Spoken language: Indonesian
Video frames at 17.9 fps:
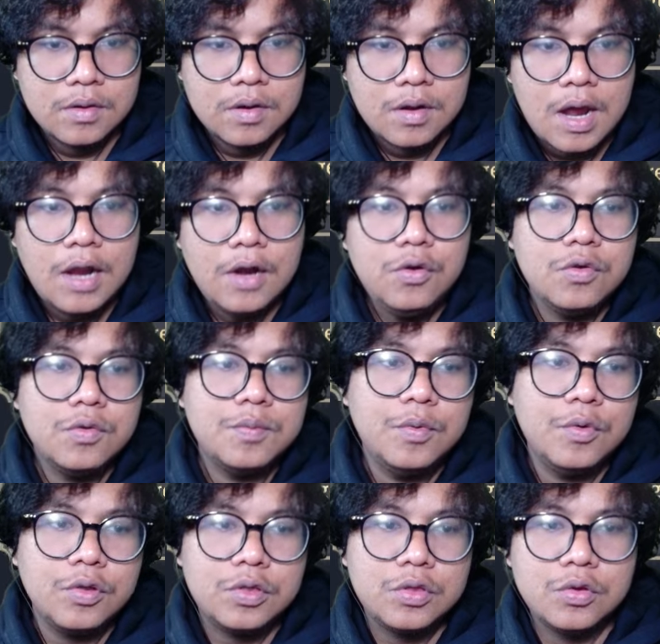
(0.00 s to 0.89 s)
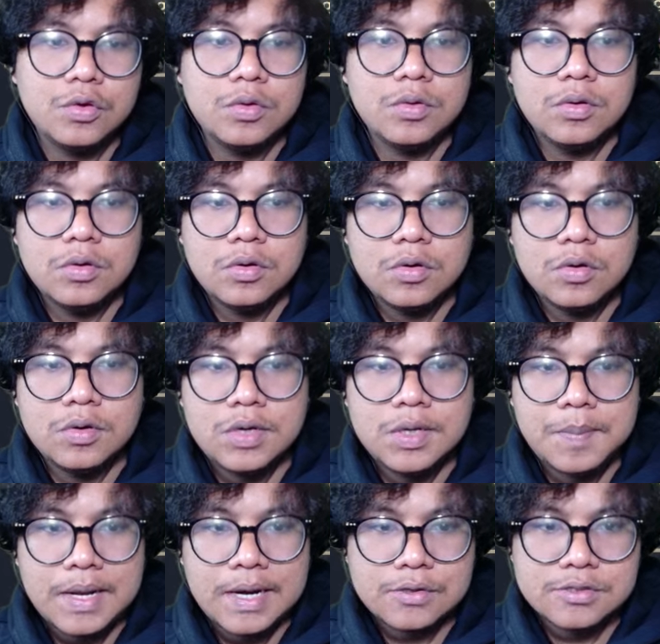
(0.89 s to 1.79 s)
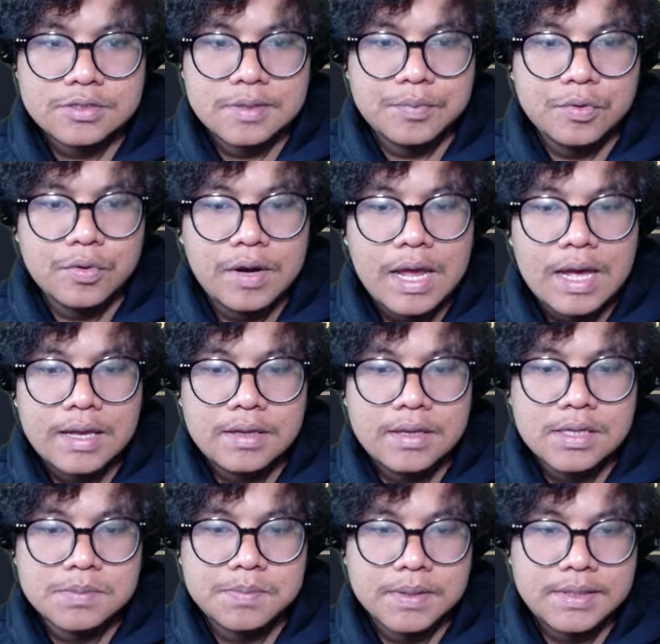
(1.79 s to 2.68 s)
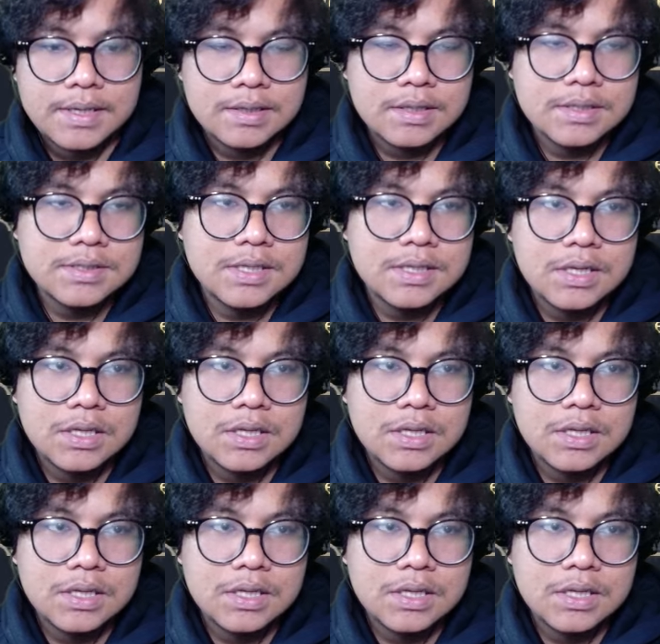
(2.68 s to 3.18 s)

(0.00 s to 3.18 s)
Aduh, butuh 560 lagi guys. Berarti kita di sini